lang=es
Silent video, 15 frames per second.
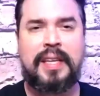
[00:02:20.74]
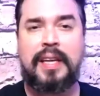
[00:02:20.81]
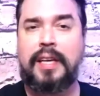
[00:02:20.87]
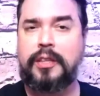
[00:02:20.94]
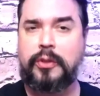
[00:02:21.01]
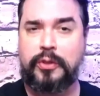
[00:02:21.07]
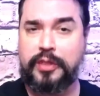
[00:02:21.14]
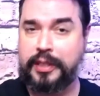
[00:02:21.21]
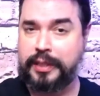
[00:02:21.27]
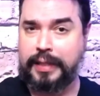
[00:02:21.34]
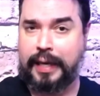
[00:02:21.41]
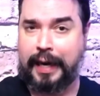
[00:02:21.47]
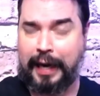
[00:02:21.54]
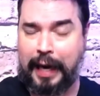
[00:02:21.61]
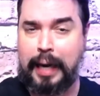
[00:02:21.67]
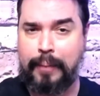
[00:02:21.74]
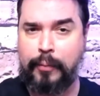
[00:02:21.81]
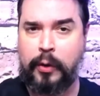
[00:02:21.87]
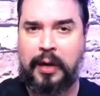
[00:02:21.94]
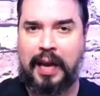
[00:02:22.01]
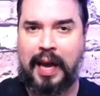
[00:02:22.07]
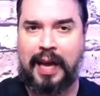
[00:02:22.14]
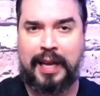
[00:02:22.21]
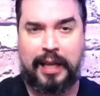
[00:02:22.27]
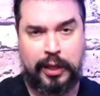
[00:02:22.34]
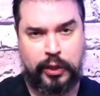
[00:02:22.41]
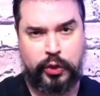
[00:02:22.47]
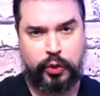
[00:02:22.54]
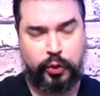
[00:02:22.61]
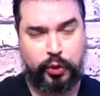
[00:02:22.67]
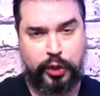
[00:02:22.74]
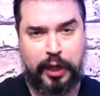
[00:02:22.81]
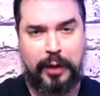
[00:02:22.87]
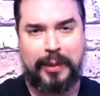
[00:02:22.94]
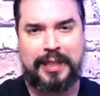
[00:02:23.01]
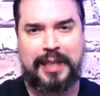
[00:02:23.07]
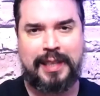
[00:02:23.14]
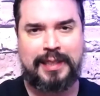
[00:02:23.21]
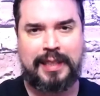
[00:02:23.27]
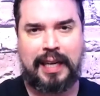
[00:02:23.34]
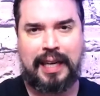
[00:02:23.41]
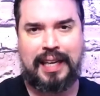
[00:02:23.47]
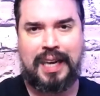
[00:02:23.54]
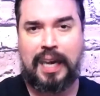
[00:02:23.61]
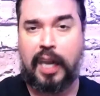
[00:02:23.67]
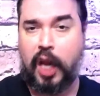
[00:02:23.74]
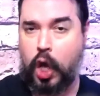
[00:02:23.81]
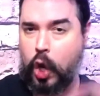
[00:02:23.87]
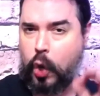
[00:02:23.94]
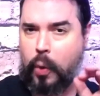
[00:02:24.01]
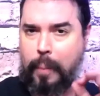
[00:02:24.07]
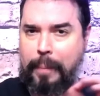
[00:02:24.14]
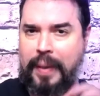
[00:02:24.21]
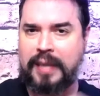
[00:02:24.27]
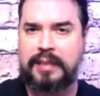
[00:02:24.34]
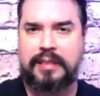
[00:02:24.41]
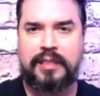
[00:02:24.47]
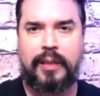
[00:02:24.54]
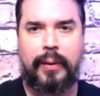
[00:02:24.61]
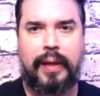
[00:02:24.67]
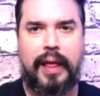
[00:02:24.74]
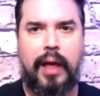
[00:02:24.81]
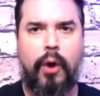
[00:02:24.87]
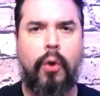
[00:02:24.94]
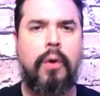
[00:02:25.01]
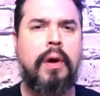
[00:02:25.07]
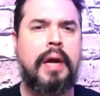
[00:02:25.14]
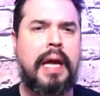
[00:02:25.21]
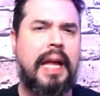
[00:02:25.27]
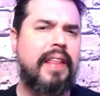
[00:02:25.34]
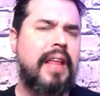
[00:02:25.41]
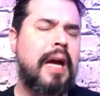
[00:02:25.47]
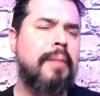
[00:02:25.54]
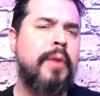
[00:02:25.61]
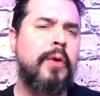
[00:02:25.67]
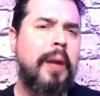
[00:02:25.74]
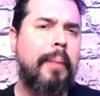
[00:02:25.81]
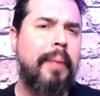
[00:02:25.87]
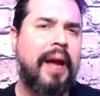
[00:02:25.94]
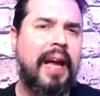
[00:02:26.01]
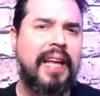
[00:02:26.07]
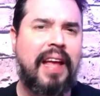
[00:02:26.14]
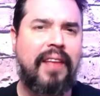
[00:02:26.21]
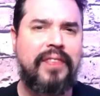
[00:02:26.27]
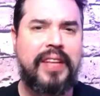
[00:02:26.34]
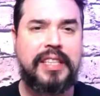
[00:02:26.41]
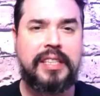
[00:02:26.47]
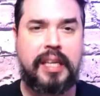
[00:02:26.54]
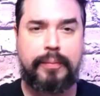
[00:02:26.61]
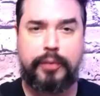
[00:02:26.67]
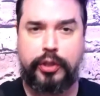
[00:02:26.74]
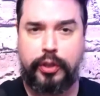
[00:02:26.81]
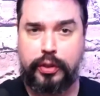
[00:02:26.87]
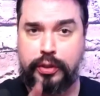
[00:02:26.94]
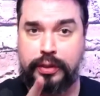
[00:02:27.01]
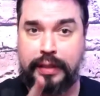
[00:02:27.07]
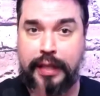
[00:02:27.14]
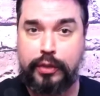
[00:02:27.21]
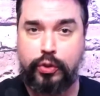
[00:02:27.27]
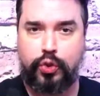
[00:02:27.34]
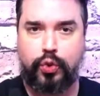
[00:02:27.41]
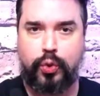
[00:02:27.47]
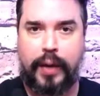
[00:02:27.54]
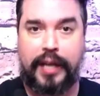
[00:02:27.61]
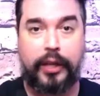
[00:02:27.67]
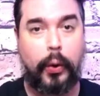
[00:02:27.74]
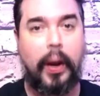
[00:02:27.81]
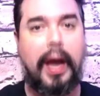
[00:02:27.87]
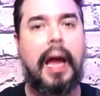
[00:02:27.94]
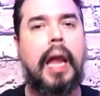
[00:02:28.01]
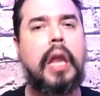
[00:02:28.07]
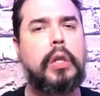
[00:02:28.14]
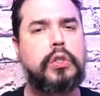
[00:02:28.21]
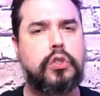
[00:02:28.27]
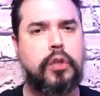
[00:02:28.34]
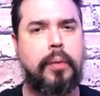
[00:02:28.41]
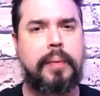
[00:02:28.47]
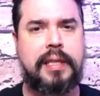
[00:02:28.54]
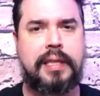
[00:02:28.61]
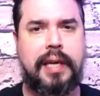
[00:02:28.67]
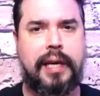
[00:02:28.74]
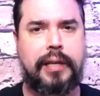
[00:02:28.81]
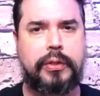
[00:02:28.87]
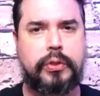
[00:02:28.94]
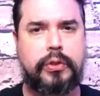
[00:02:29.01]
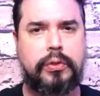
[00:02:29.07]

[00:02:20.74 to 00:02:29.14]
entonces, regálame un like, suscríbete a este canal, comparte este video y déjame una pequeña descripción de tu sueño en los comentarios.